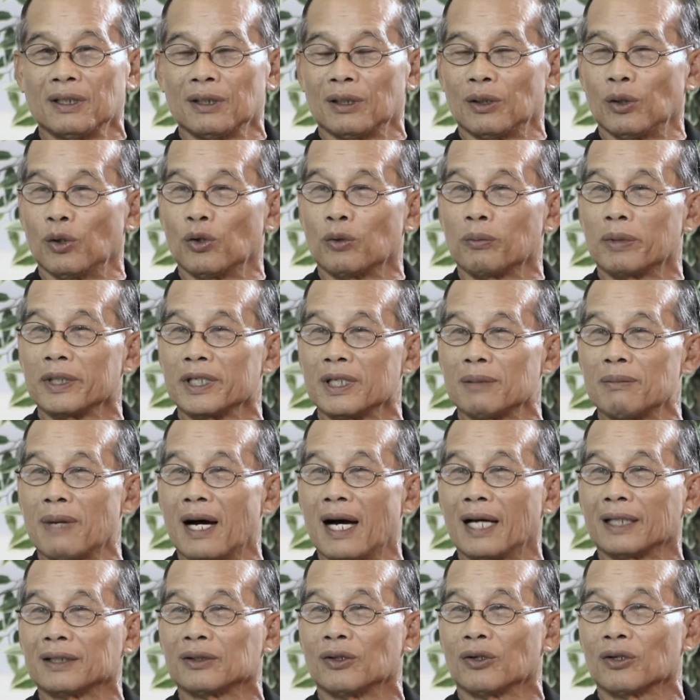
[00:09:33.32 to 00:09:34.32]
โรงพยา
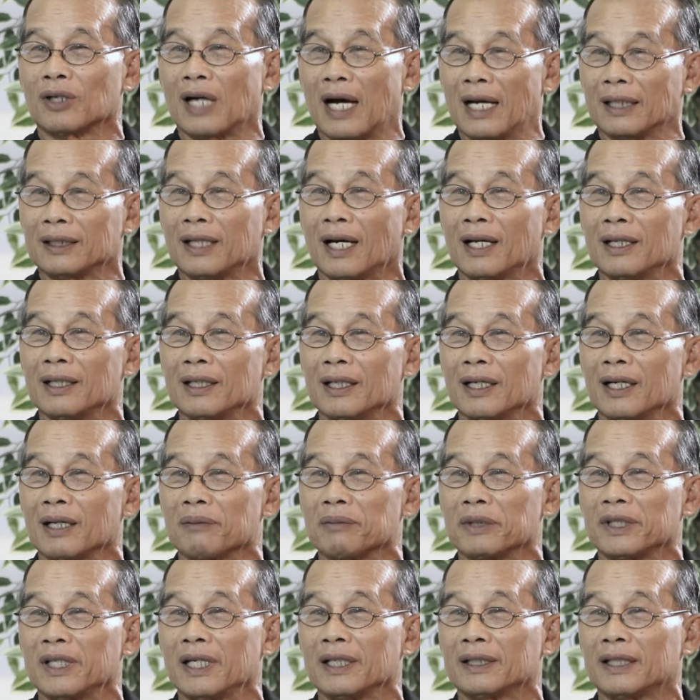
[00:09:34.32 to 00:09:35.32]
บาลของการท่าเรือแห่ง
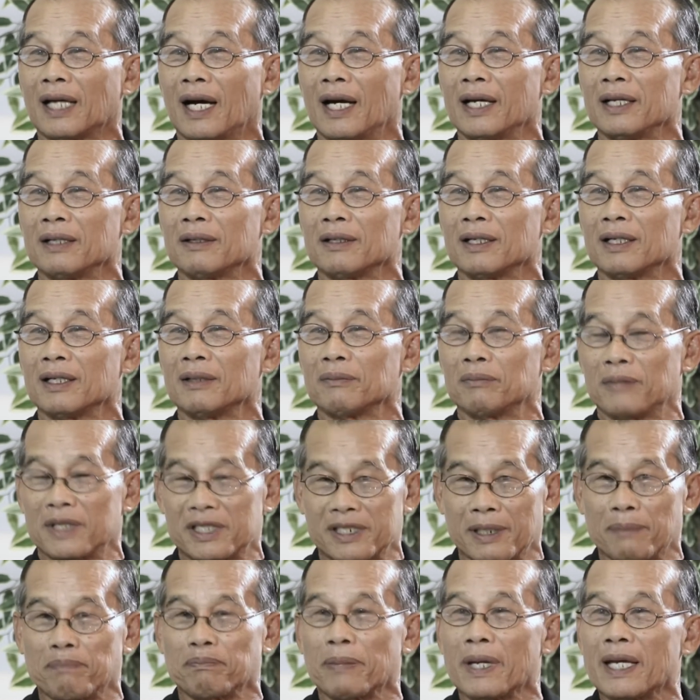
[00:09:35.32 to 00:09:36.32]
ประเทศไทยมา
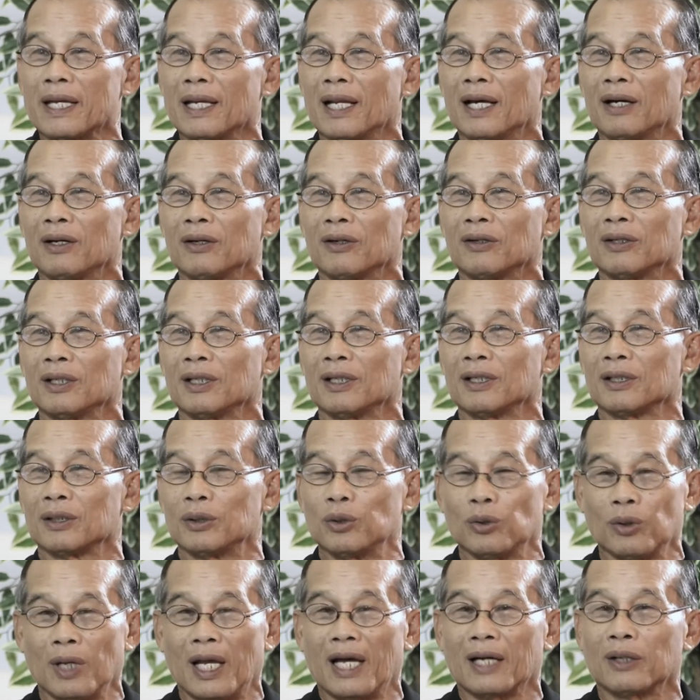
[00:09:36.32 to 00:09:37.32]
สิบปีแล้ว
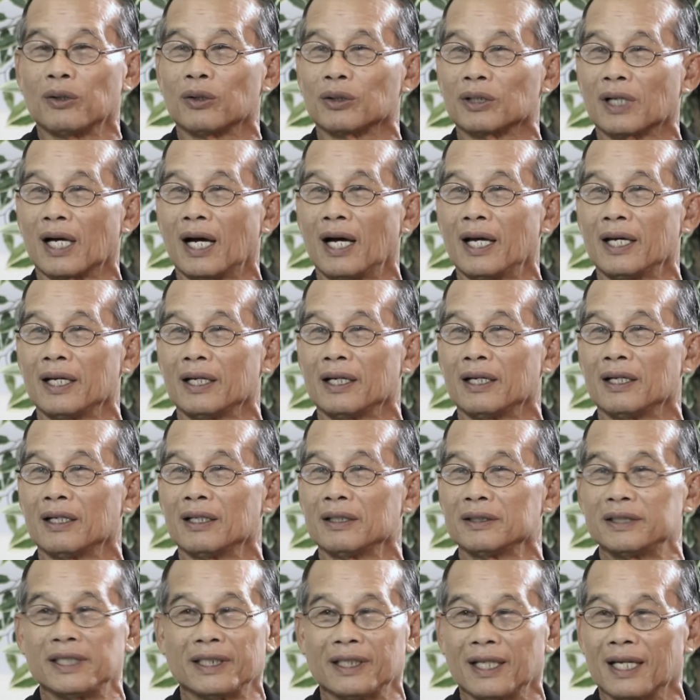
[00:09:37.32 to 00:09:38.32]
ดูแลคนไข้
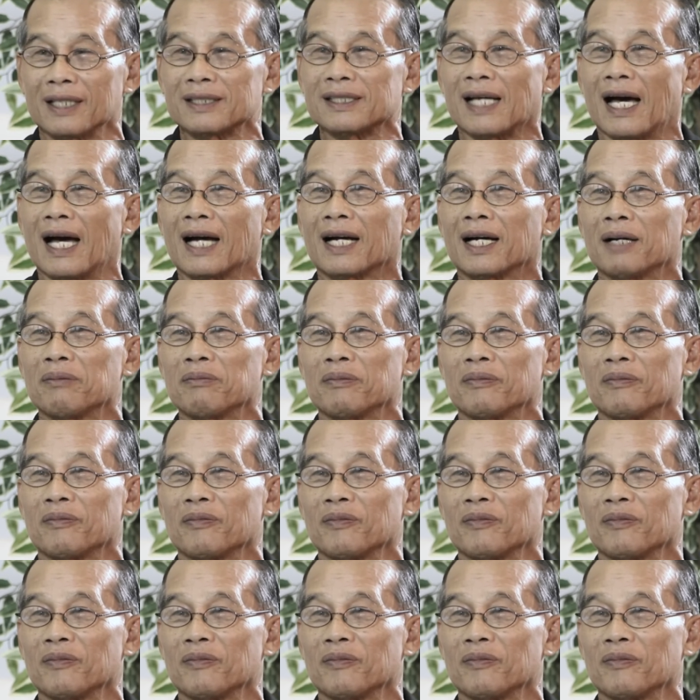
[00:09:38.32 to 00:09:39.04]
จิตอาสาครับ